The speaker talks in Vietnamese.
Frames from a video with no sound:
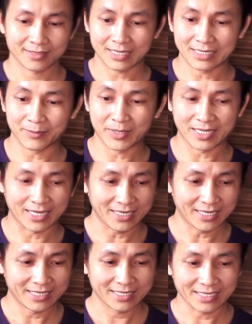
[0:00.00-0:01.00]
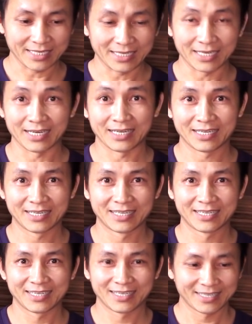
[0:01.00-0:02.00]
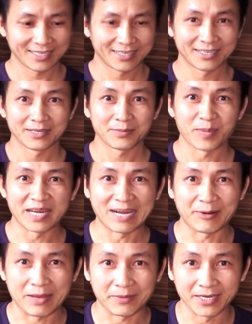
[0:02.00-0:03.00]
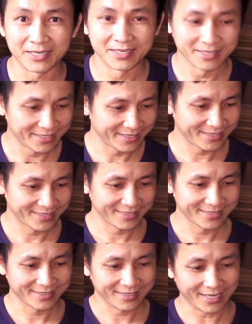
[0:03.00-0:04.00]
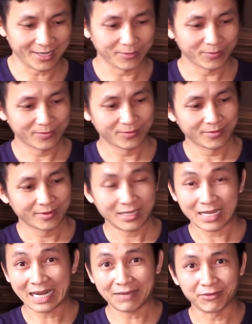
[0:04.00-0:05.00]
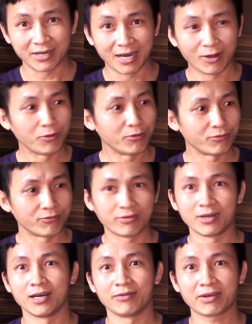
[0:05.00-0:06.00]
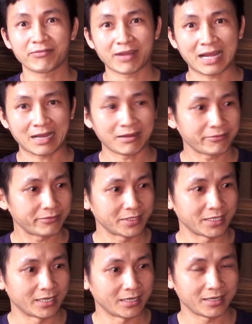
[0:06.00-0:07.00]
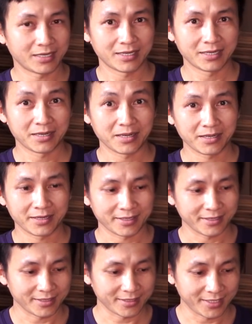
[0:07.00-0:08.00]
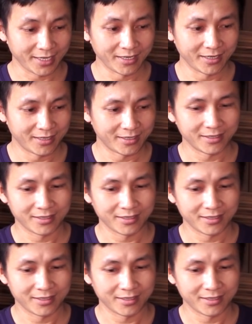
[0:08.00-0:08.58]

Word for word: đấy như các bạn thấy thì à, bên nào đẹp hơn Thấy không cái này vừa lâu vừa vất vả vừa dơ